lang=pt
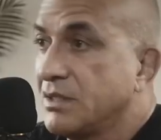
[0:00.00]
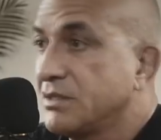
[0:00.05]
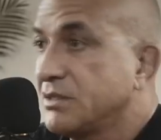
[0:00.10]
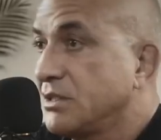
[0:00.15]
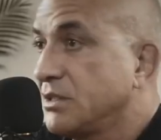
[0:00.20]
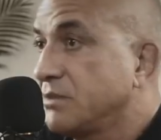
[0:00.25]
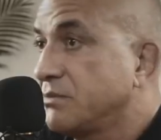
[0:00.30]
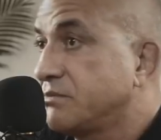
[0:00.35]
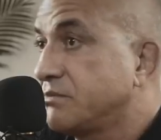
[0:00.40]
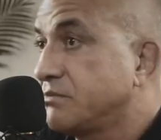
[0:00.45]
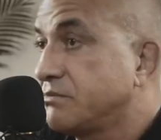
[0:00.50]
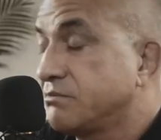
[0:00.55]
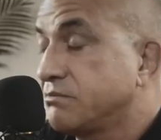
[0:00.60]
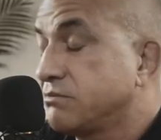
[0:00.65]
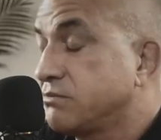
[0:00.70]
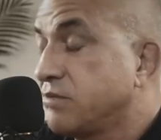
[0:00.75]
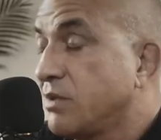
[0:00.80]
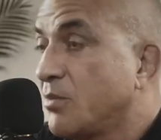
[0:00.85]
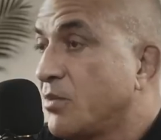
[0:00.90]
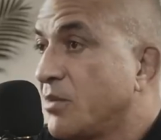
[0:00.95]
nascer
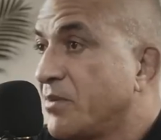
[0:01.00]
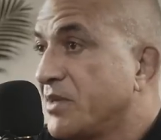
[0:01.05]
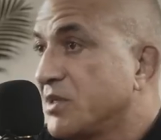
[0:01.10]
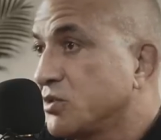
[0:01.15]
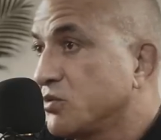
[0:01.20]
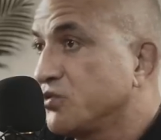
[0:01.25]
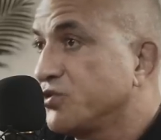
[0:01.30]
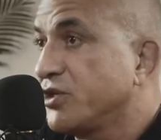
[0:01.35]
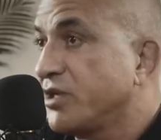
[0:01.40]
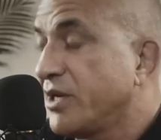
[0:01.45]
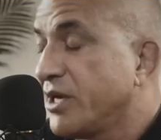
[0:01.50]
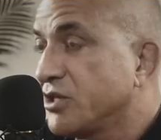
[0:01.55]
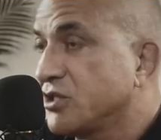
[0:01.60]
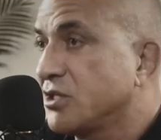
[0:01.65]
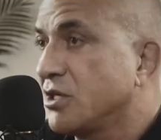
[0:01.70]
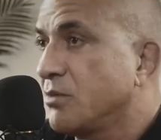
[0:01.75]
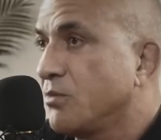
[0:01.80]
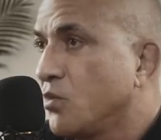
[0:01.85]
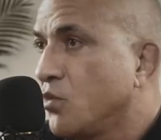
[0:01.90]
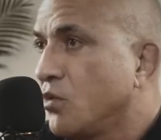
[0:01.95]
com a propensão
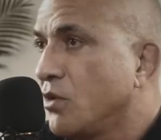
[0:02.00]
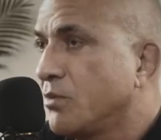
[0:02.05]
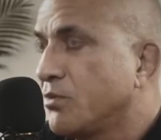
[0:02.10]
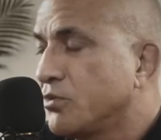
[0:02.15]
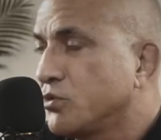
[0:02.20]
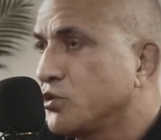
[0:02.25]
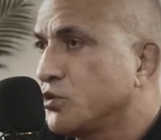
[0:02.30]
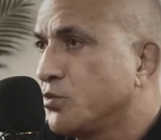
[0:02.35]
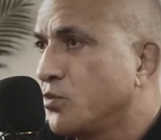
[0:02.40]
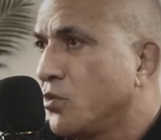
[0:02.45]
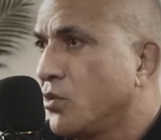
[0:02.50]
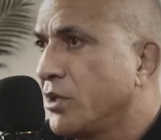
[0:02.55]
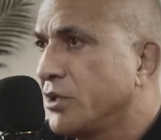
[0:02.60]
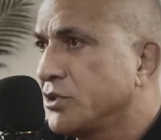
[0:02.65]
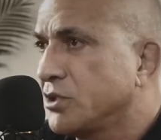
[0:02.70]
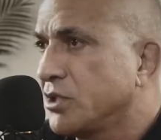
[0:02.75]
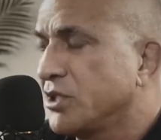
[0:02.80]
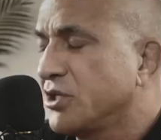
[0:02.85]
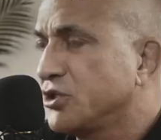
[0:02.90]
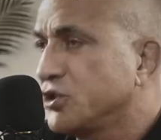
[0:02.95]
genética boa para o
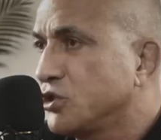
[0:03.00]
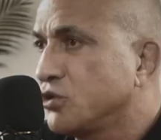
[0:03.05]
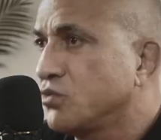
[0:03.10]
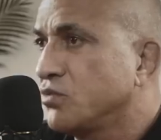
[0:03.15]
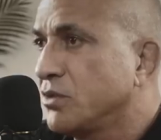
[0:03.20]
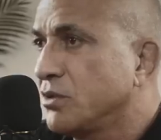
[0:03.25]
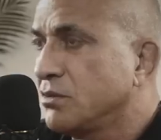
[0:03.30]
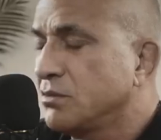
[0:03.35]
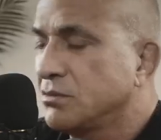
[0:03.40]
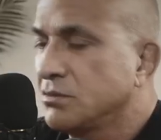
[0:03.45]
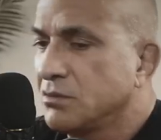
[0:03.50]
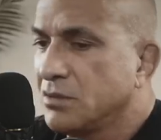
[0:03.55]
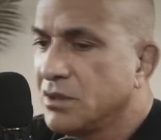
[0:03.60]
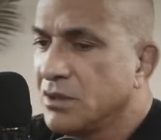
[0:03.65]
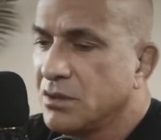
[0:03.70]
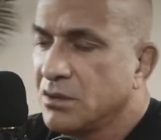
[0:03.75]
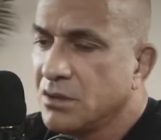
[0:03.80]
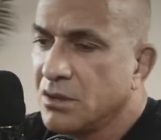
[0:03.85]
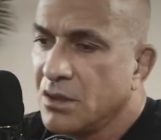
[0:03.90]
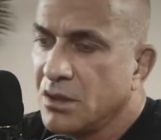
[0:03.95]
esporte, acredito eu,
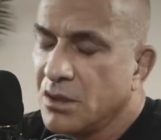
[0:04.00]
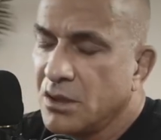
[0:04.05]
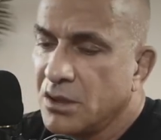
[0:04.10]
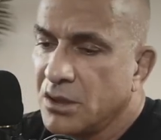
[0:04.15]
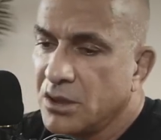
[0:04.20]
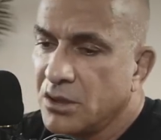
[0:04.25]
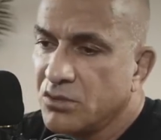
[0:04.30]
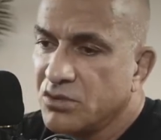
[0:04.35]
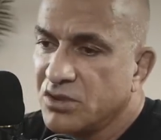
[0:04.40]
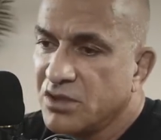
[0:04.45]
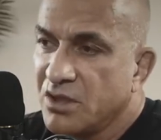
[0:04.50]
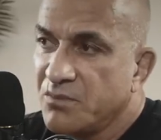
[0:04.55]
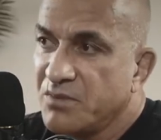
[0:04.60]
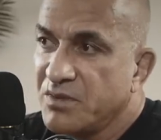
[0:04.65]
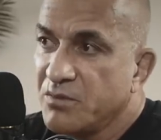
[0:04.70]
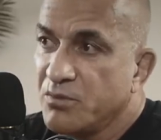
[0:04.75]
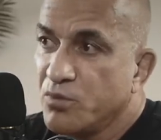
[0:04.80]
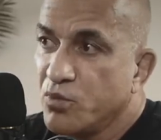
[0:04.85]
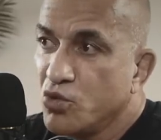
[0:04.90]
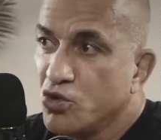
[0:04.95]
né? Sim. E eu
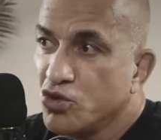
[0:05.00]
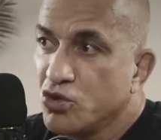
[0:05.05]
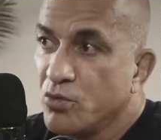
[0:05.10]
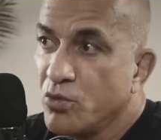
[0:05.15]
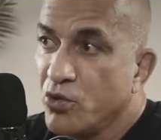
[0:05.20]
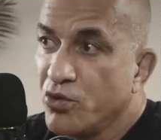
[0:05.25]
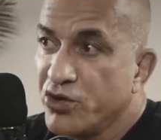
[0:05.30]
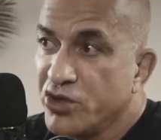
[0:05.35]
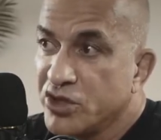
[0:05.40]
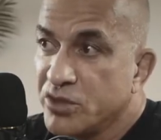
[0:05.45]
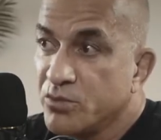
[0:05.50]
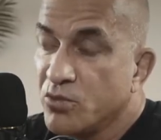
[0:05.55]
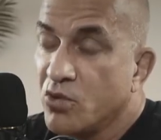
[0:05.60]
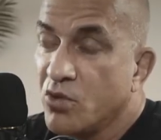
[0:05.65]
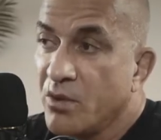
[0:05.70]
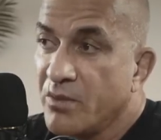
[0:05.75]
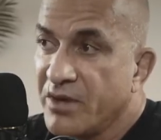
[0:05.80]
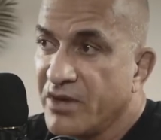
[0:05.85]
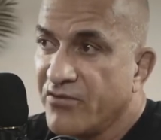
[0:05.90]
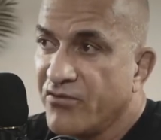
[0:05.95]
sempre impus o meu ritmo
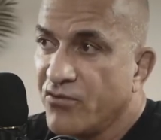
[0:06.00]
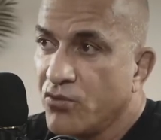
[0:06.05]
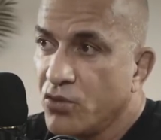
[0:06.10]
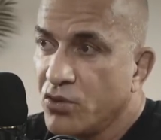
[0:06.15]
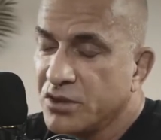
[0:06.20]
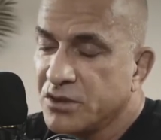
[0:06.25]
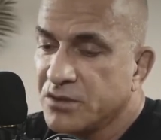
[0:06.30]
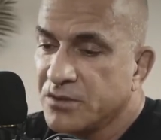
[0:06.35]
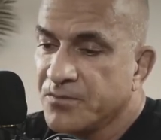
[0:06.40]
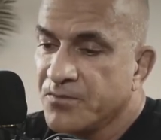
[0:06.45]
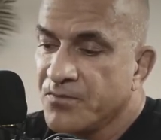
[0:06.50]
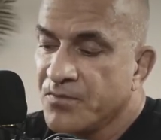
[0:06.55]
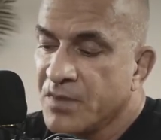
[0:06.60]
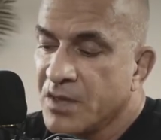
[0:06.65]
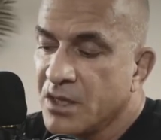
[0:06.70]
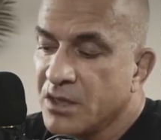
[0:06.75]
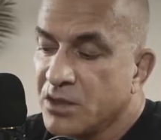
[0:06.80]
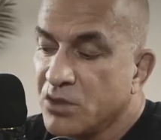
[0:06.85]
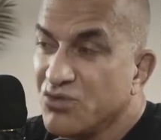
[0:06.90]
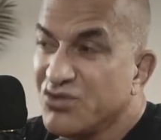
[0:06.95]
com a minha força.
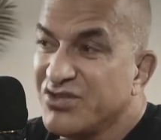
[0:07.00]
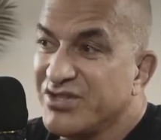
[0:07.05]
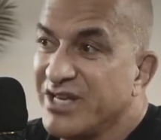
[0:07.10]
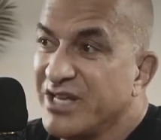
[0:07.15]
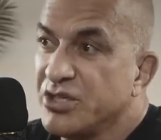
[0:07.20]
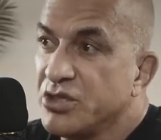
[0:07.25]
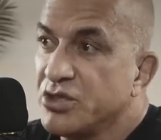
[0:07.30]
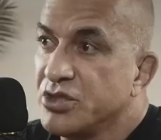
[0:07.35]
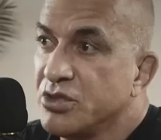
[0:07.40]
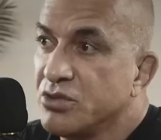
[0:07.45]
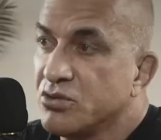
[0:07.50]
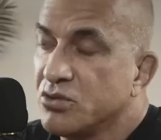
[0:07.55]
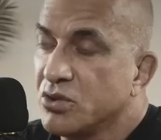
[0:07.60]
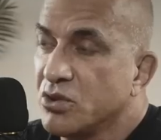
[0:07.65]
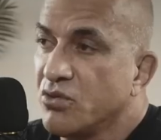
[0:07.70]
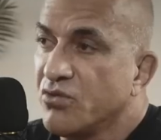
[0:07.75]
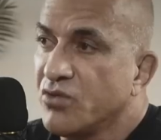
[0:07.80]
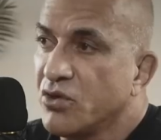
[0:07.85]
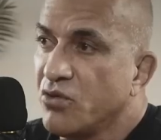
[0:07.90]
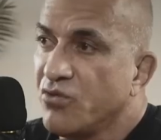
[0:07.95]
Então, ciente disso,
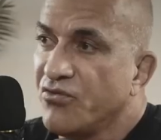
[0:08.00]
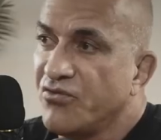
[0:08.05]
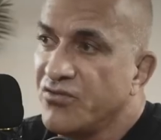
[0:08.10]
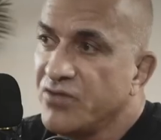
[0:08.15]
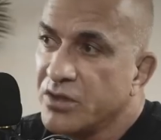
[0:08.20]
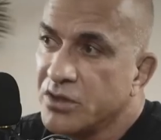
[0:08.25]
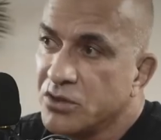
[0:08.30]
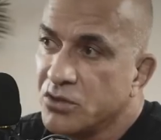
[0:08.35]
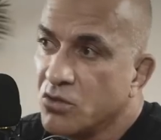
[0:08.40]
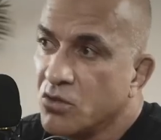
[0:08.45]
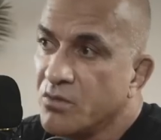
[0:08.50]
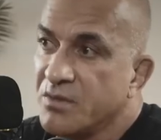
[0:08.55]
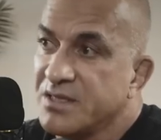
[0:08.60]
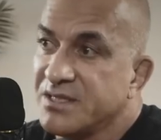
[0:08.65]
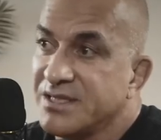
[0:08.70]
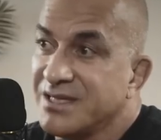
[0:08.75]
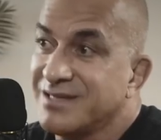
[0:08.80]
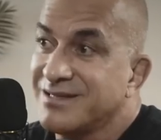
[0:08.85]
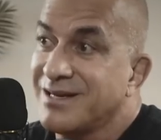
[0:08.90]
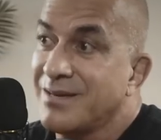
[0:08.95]
que eu, que eu fiz? Eu
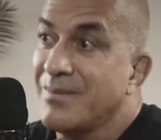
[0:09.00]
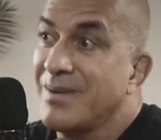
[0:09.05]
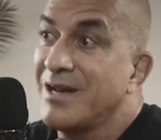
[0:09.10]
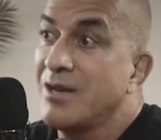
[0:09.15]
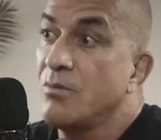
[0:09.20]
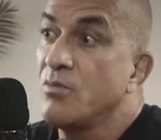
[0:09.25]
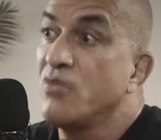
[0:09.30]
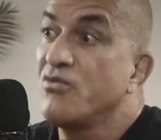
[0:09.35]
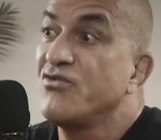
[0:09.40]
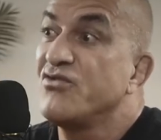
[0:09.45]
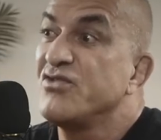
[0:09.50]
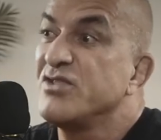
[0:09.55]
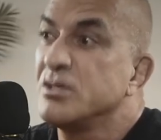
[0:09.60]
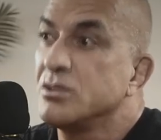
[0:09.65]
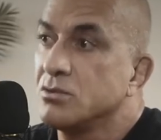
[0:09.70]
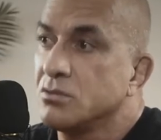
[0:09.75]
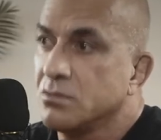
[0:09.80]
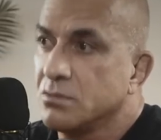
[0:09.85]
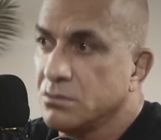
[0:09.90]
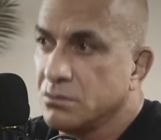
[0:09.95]
comecei a trabalhar o meu
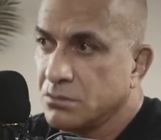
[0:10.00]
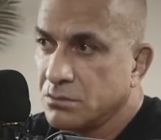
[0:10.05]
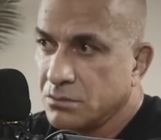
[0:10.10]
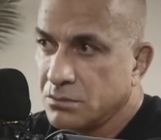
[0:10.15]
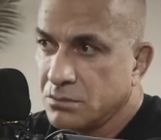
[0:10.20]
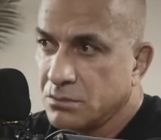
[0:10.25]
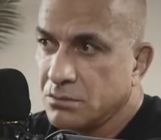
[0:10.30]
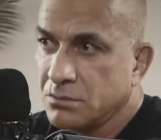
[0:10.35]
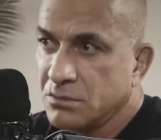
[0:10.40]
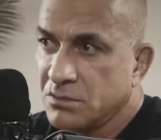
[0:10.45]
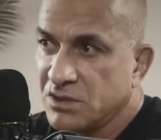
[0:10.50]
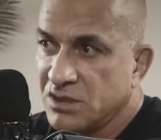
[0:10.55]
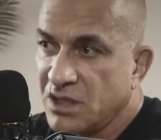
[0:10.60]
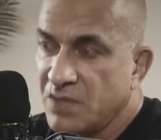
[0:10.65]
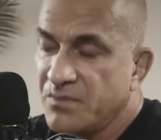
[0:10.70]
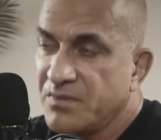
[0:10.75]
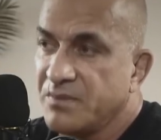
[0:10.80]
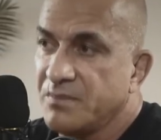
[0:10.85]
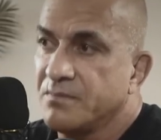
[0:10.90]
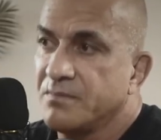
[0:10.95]
físico.
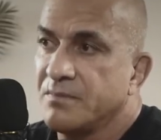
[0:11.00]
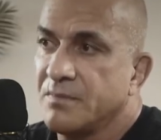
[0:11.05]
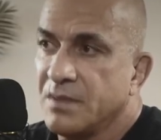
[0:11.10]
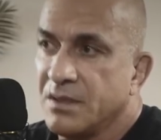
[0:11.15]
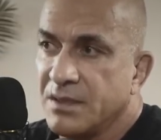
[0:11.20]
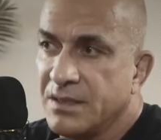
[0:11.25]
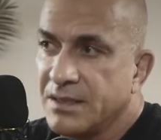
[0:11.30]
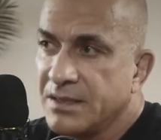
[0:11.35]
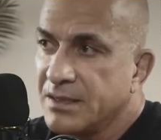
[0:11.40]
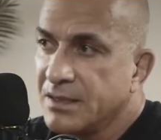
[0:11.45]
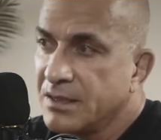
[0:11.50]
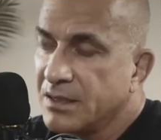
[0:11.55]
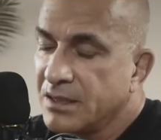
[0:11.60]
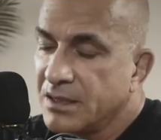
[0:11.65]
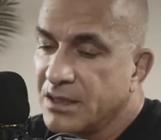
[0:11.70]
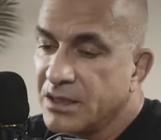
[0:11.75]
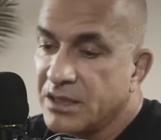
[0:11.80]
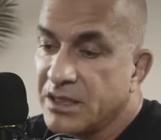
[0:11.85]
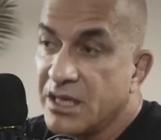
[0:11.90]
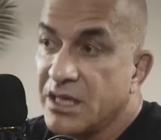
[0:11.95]
Sempre.
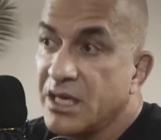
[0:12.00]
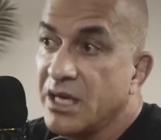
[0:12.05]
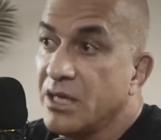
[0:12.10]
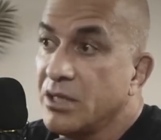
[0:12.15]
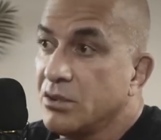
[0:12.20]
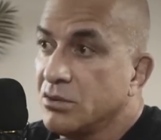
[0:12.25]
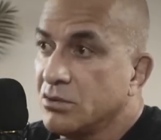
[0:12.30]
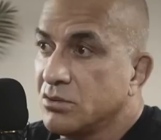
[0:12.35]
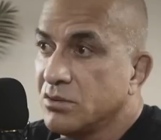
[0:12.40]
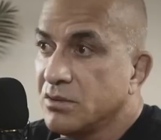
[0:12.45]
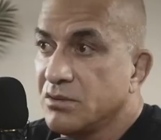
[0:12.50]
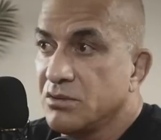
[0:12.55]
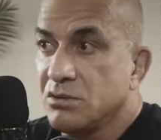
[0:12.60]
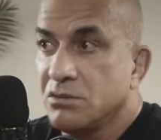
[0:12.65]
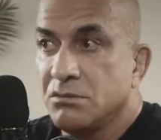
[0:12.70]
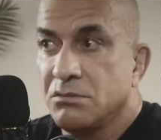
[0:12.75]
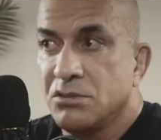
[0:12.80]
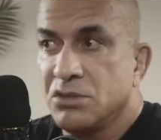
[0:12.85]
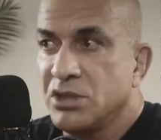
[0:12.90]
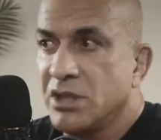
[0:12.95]
E o que, que é isso?
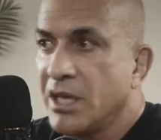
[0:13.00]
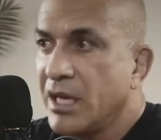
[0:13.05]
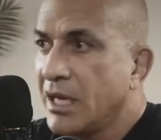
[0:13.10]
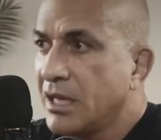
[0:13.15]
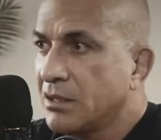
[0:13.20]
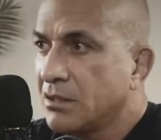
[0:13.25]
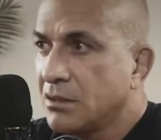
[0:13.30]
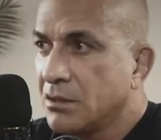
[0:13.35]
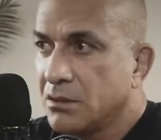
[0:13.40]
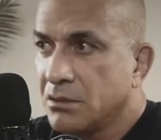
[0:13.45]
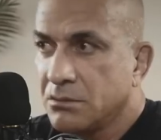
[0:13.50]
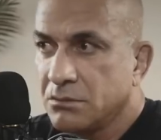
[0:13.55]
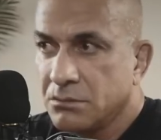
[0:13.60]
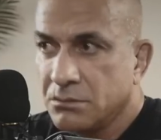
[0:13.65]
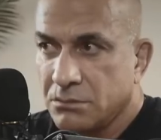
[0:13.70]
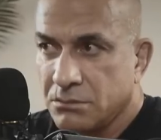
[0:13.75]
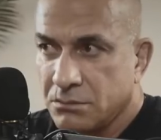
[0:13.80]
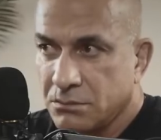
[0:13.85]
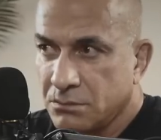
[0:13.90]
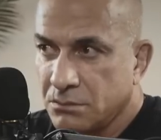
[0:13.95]
Dieta,
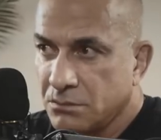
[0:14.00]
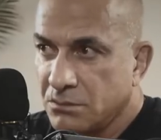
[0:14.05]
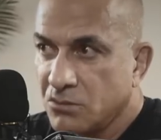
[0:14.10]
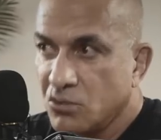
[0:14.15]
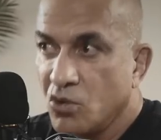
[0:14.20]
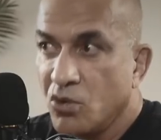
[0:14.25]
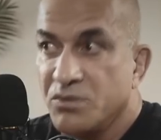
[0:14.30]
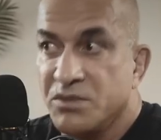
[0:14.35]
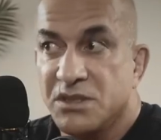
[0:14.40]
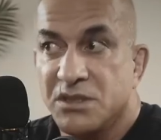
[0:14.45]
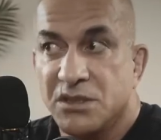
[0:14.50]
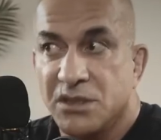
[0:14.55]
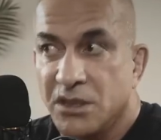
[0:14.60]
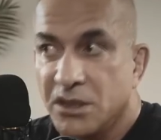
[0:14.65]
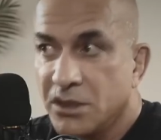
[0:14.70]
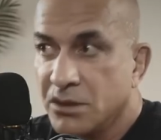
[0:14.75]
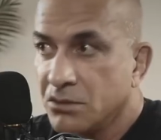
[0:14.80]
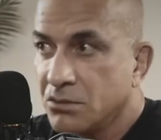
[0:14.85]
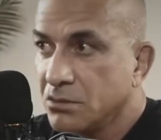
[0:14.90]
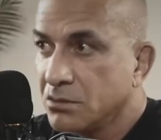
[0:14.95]
dormir
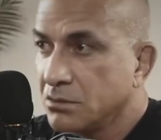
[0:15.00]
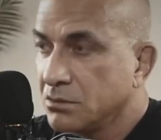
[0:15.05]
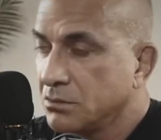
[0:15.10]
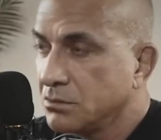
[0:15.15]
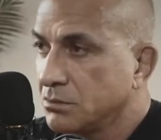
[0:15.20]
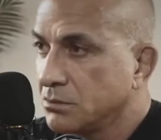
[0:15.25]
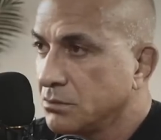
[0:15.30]
cedo,